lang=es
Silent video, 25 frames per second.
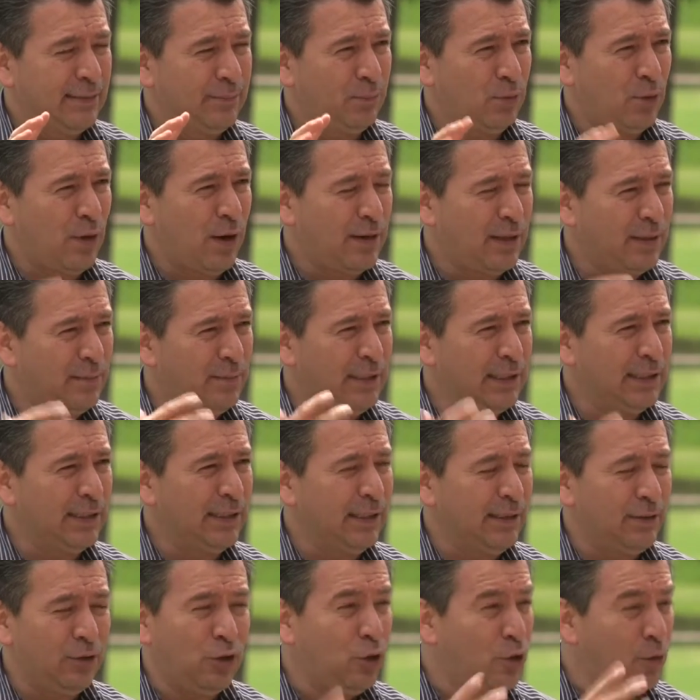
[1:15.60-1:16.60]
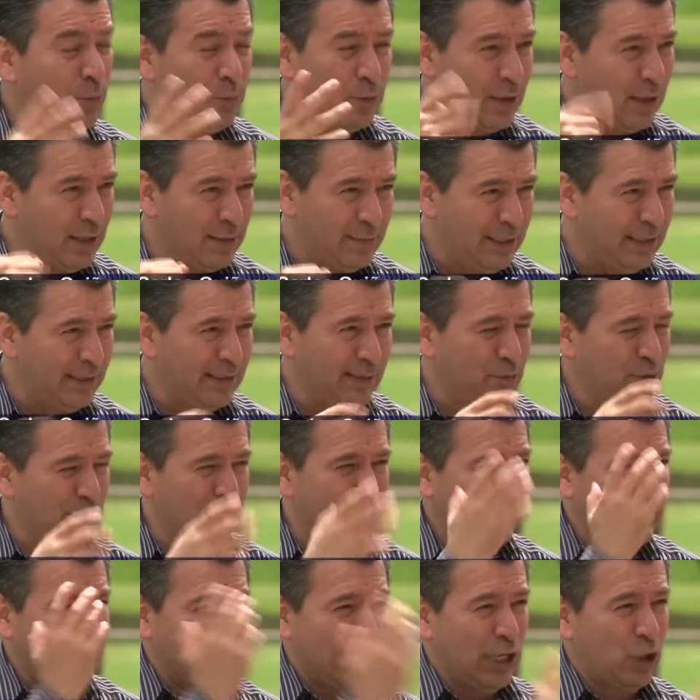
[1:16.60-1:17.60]
probablemente, no, no probablemente, pues,
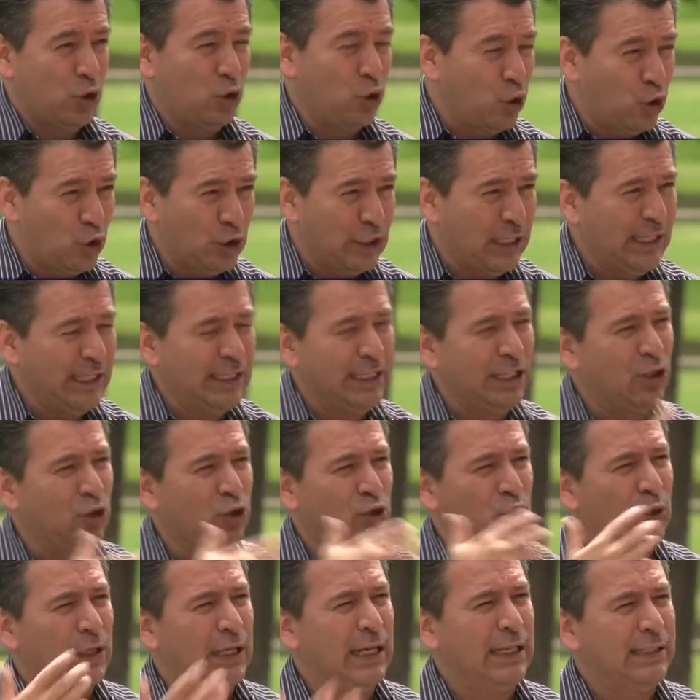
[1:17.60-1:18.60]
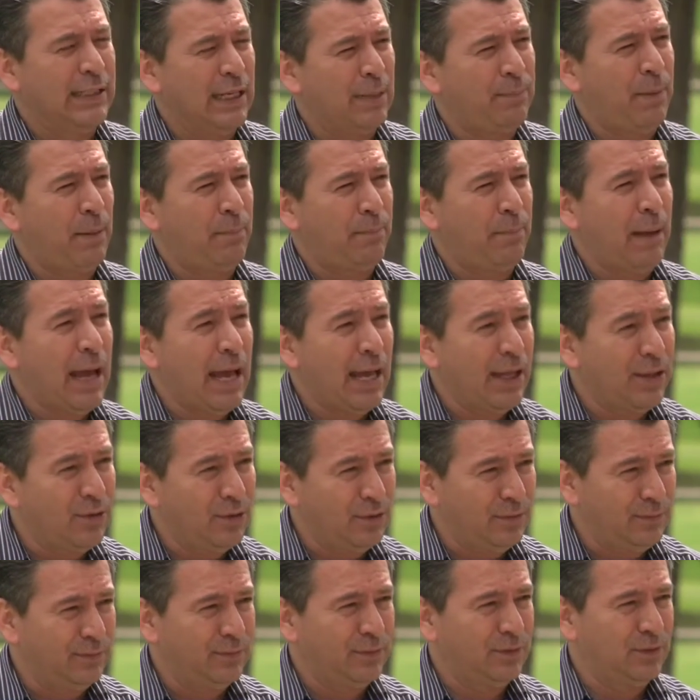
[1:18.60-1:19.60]
era el de la corona y el otro era el del
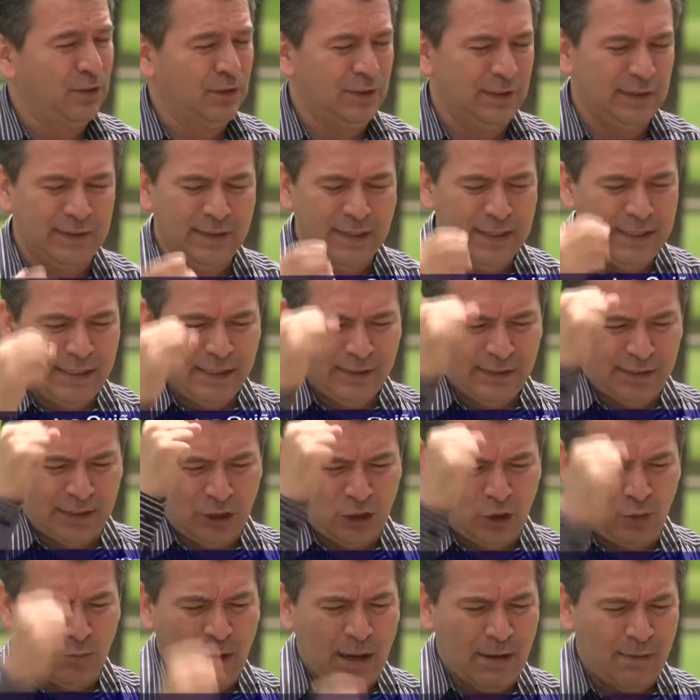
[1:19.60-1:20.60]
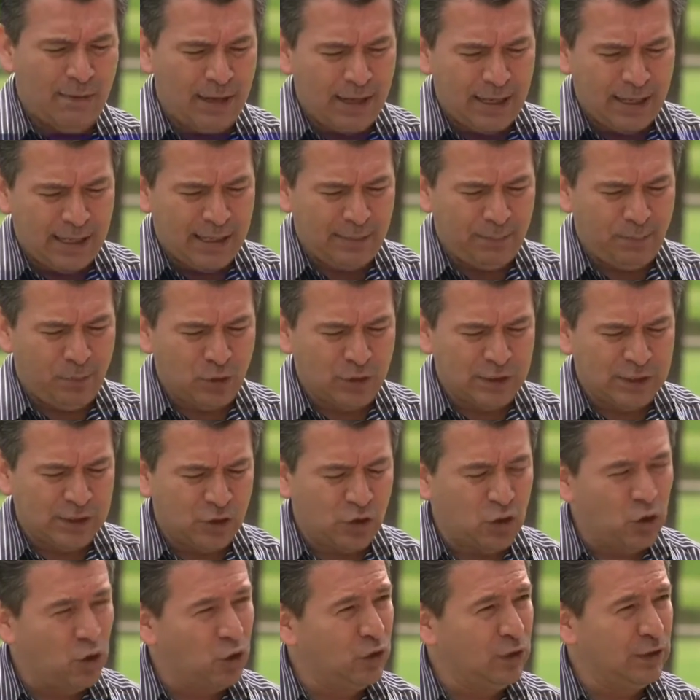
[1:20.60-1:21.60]
papado. Entonces se tomaba
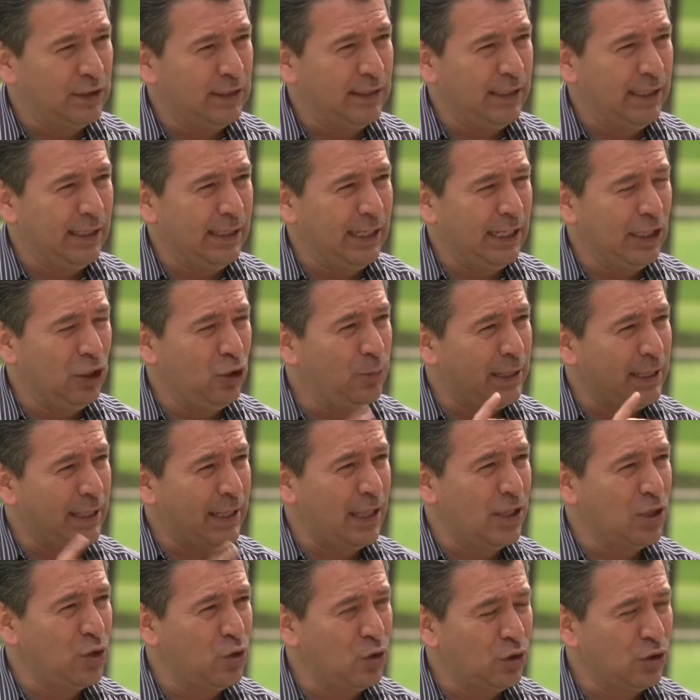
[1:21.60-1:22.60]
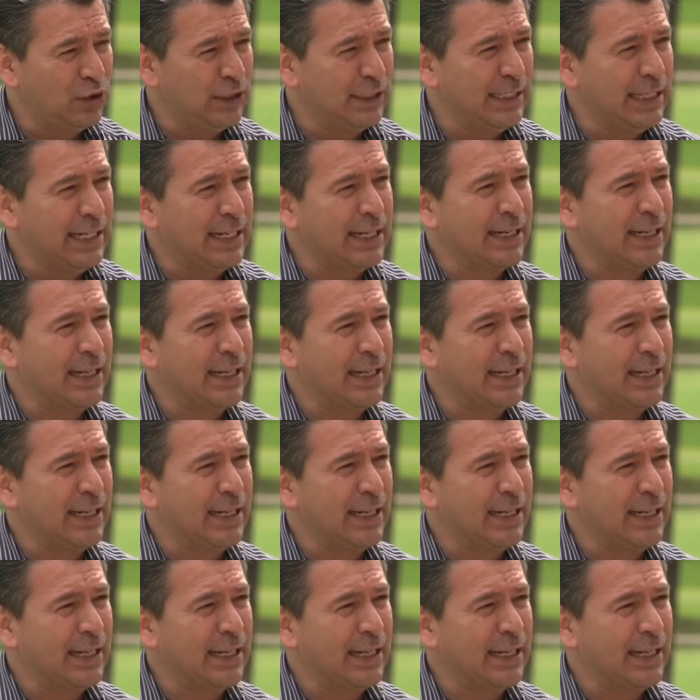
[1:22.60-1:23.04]
posesión en nombre de Dios y del